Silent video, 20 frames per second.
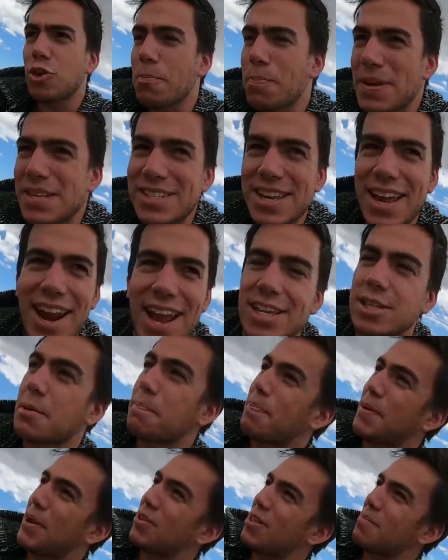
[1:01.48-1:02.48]
tú pensarás,
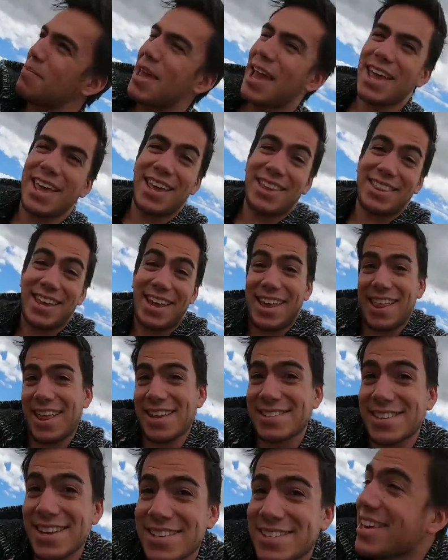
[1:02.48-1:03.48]
pero Damián, ya te
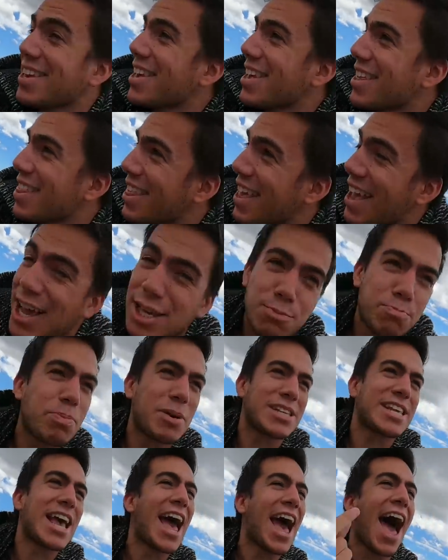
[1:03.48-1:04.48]
quedaste sin ideas,
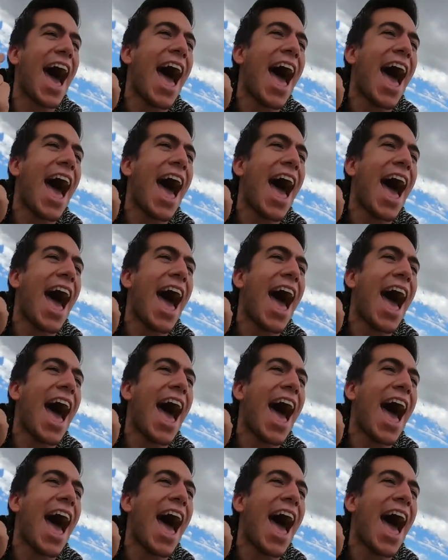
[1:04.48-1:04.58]
pues...